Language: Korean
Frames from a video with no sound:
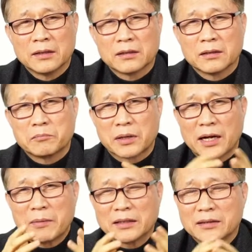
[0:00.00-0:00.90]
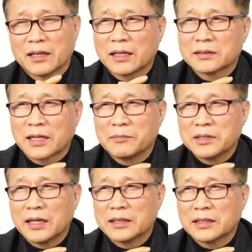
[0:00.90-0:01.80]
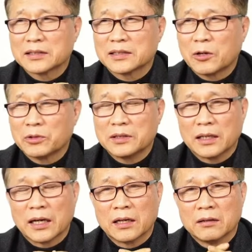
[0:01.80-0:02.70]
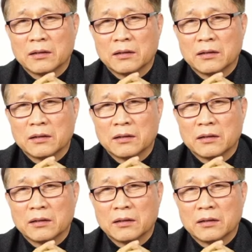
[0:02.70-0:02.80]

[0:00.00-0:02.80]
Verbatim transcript: 그 브라만테라는 사람 이야기에서 나오는데